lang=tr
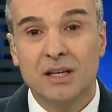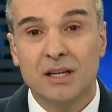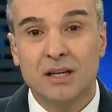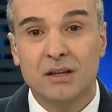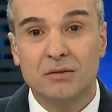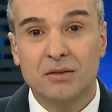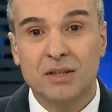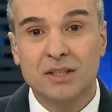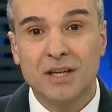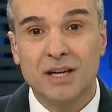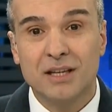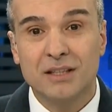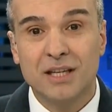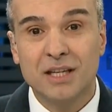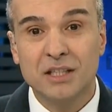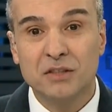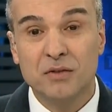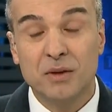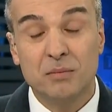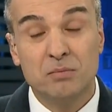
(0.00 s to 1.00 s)
e,
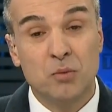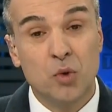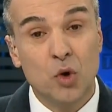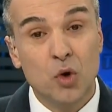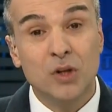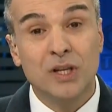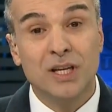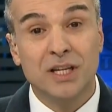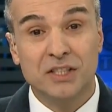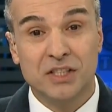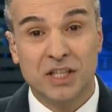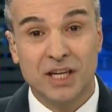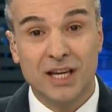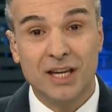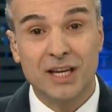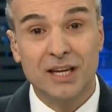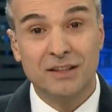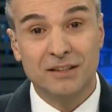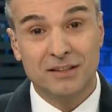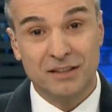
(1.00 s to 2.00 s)
vatandaş ve
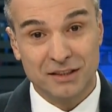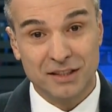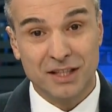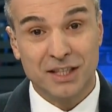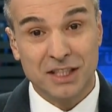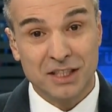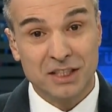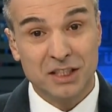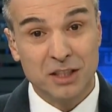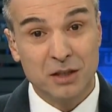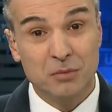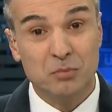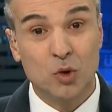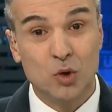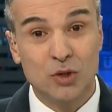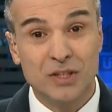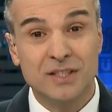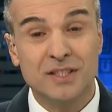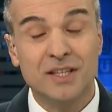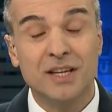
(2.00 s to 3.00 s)
böylece tırnak içinde
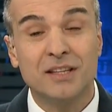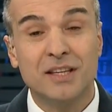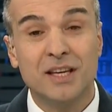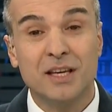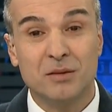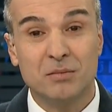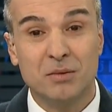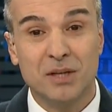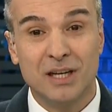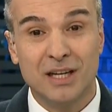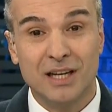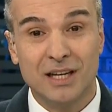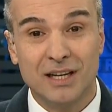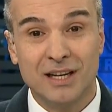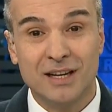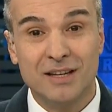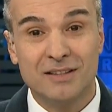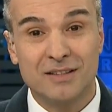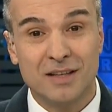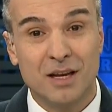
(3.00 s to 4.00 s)
polisiye
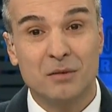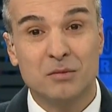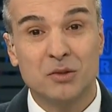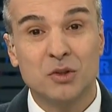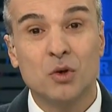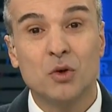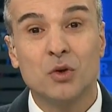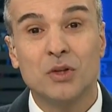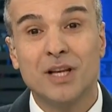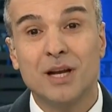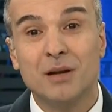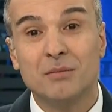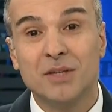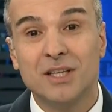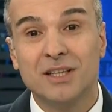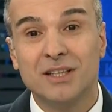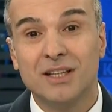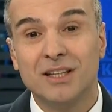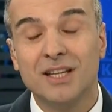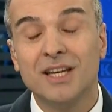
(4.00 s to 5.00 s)
tedbirlere, zabıta
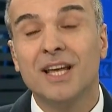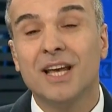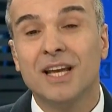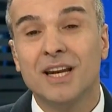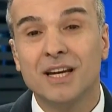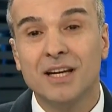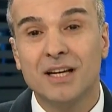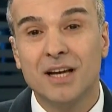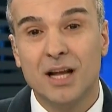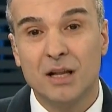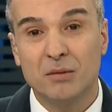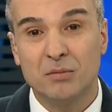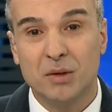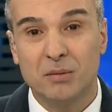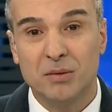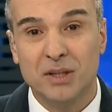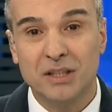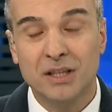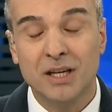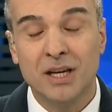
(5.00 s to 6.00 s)
önlemlerine de gerek
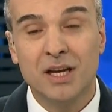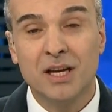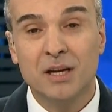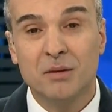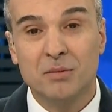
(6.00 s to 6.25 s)
kalmamalı.